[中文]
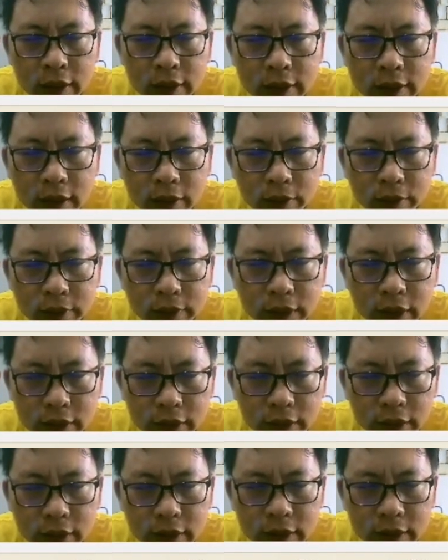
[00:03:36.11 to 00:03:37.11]
战龙在
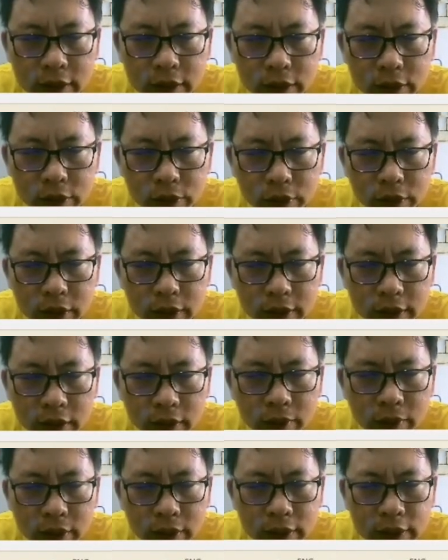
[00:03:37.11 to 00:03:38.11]
野，其血玄
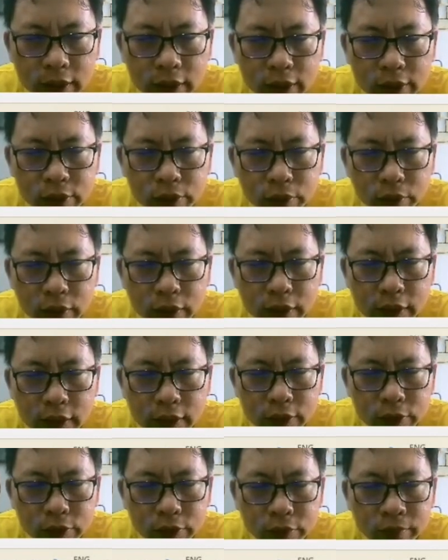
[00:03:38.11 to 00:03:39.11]
黄。三水
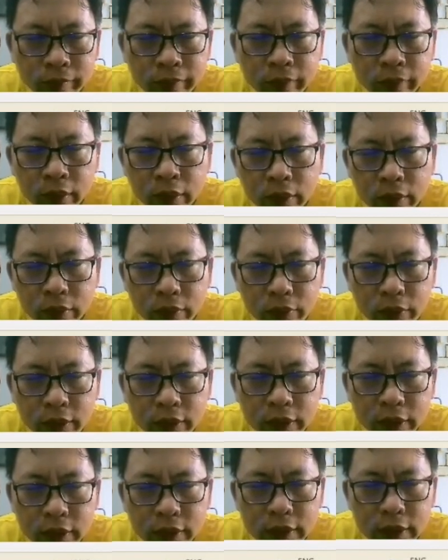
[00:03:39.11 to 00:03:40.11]
雷尊，元
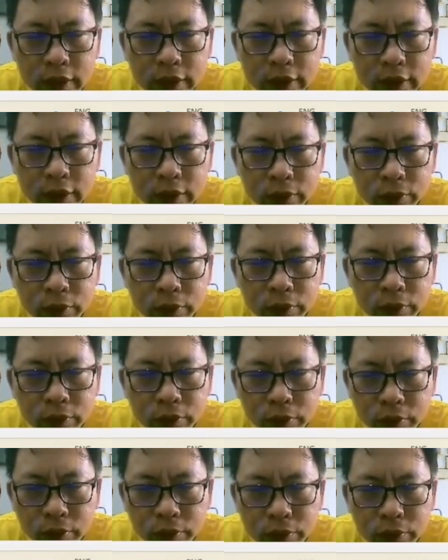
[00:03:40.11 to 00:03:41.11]
亨利贞，勿用
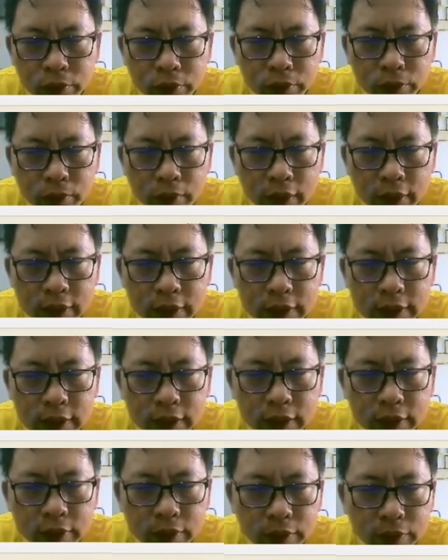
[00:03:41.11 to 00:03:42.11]
有攸往。利
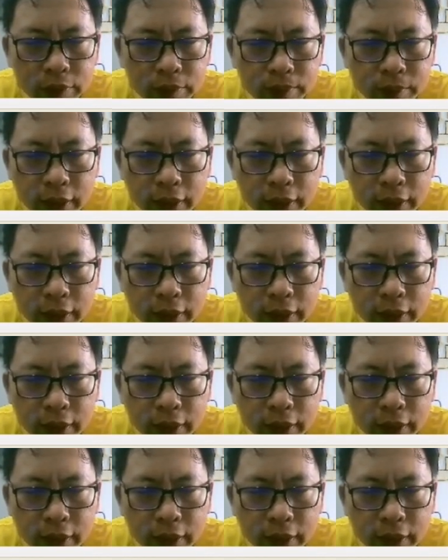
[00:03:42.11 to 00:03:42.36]
箭头。